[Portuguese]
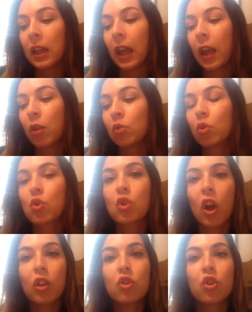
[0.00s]
É um dos
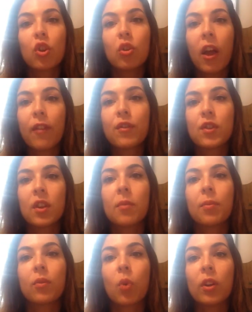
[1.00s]
óleos que eu levo
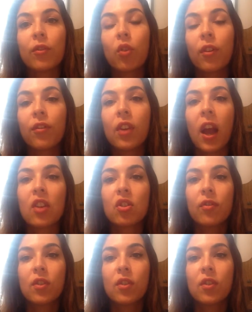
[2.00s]
sempre quando vou em viagem.